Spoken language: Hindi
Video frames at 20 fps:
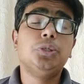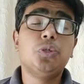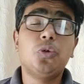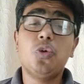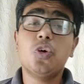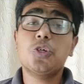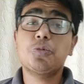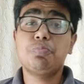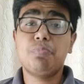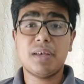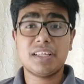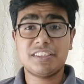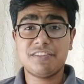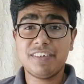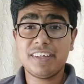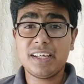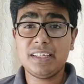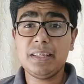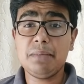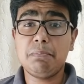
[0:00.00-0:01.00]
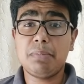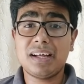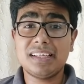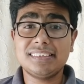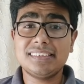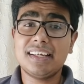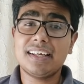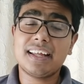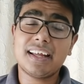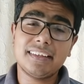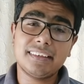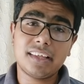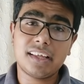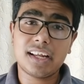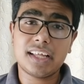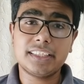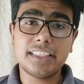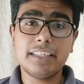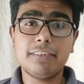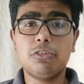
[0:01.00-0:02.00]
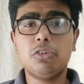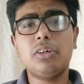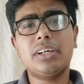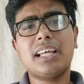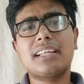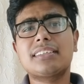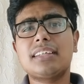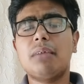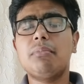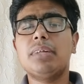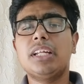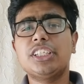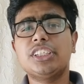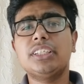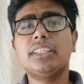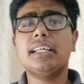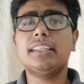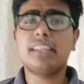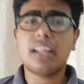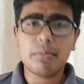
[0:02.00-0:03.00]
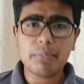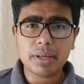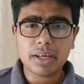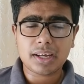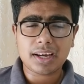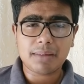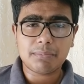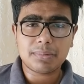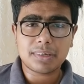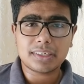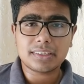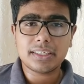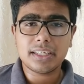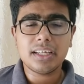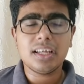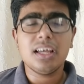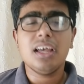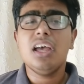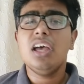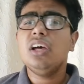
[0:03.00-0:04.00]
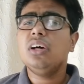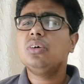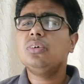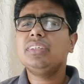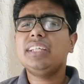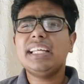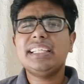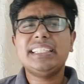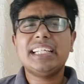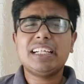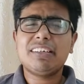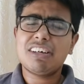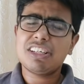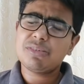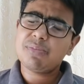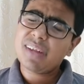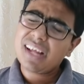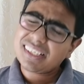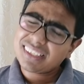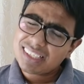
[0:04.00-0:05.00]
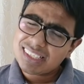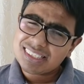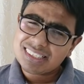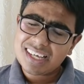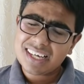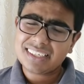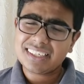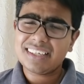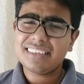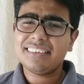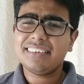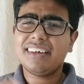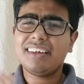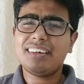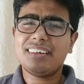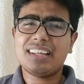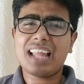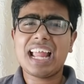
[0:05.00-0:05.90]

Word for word: जो लोग स्पेसिफिकली 5000 के अंदर रहते हैं वो लोग एग्जामिनेशन कितना भी खराब कर दें उनकी जेड वंस में दस हजार के अंदर